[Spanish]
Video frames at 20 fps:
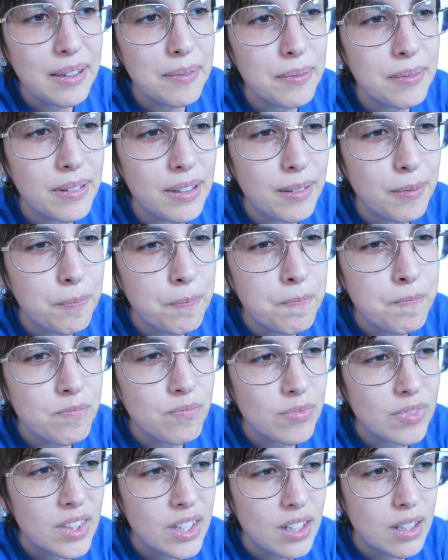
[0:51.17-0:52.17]
Y,
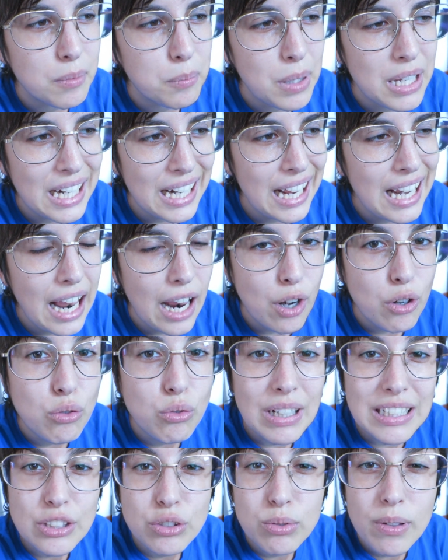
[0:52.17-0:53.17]
mm, me
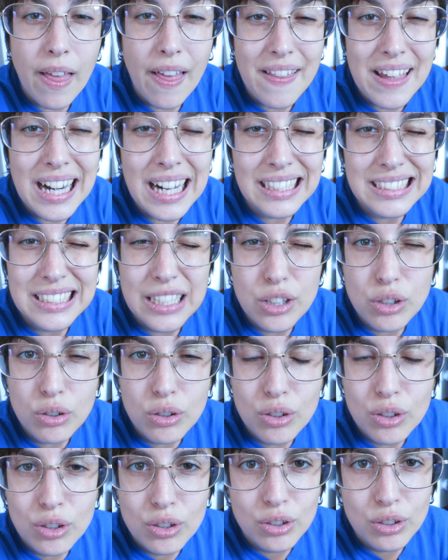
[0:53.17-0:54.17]
regalaron una sudadera así
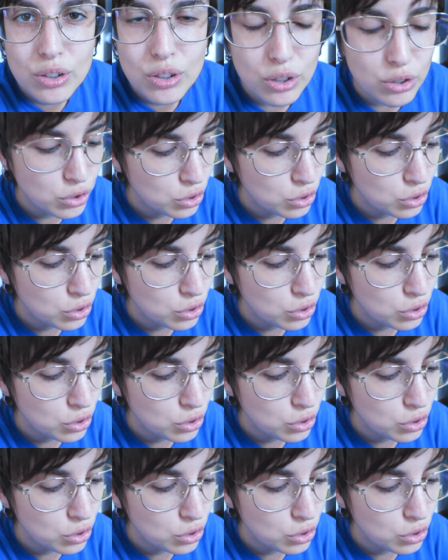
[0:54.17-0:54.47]
con,